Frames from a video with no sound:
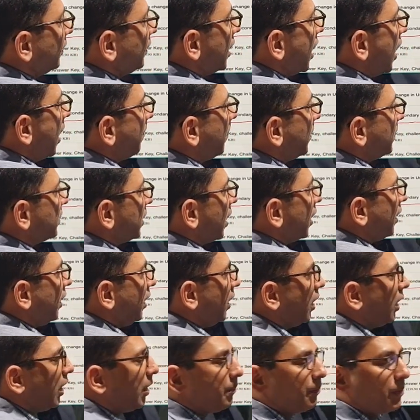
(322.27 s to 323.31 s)
यहाँ पे
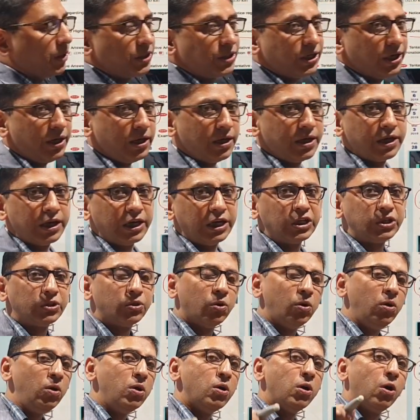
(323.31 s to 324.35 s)
जाके आप बच्चे
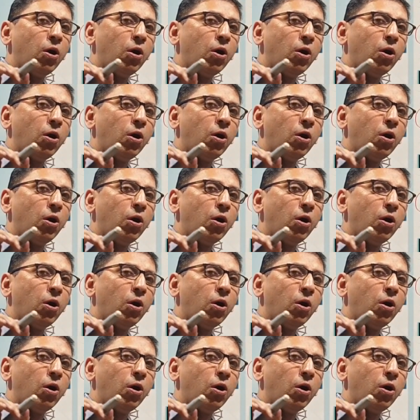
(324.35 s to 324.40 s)
इसको